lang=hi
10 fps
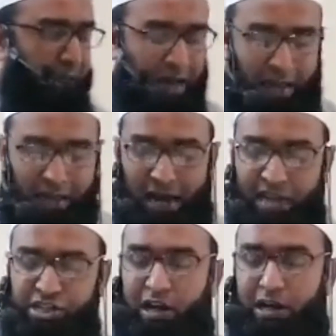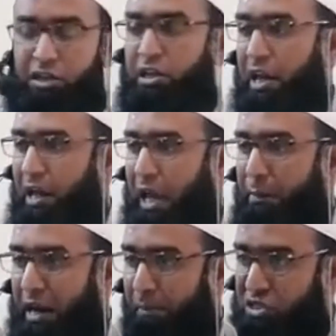भी गाहे गाहे चेक करते रहें कि
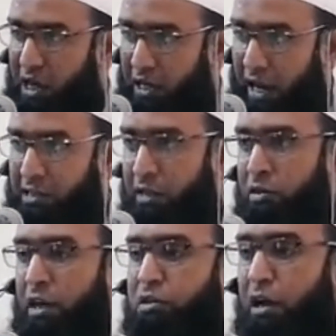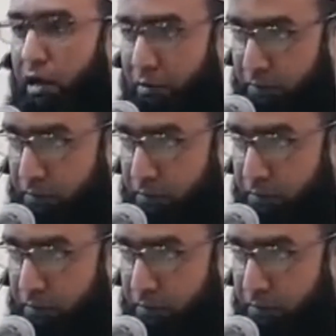हमारा बच्चा क्या देखता है